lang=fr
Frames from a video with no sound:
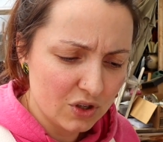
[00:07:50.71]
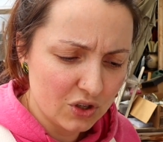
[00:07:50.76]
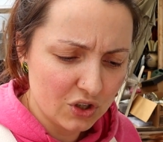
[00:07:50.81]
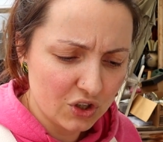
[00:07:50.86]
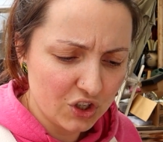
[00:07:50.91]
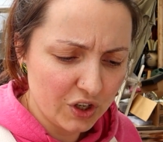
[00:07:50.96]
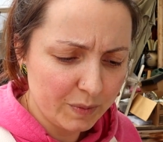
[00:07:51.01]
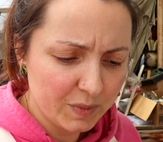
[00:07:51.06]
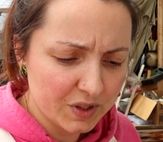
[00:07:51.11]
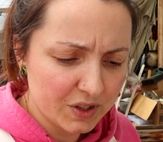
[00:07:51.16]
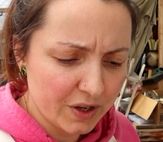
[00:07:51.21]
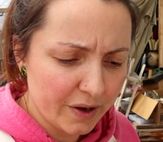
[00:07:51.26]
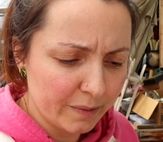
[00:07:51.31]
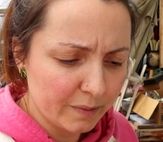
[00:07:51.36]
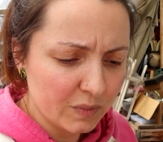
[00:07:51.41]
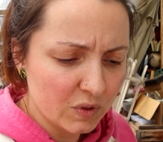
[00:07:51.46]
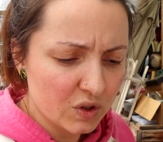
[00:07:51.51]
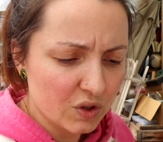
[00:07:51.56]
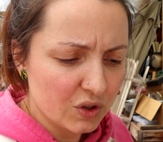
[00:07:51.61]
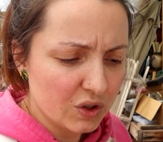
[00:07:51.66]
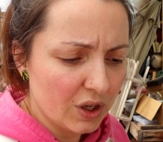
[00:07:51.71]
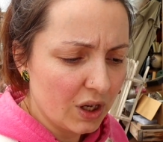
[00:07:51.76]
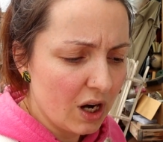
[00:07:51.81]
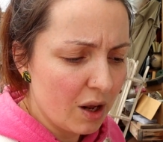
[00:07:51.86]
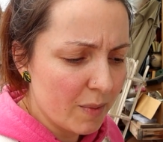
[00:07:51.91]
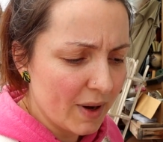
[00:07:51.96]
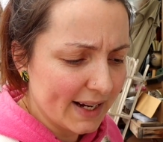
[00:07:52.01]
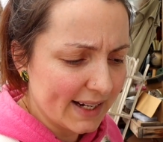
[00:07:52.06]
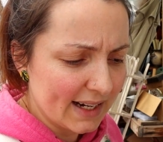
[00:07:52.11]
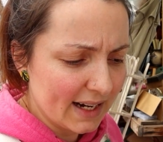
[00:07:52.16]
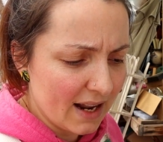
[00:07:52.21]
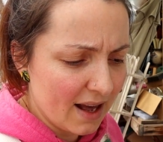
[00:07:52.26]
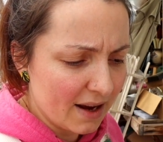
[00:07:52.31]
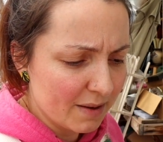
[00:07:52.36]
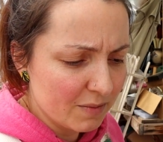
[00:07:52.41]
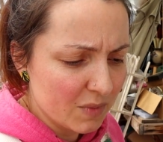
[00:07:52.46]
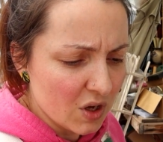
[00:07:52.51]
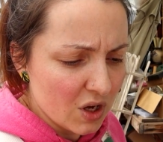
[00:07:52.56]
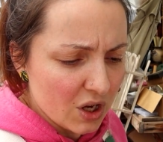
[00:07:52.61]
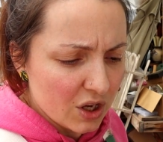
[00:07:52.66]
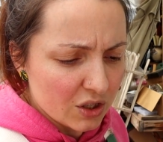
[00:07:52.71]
du gypsum, du dolomite lime,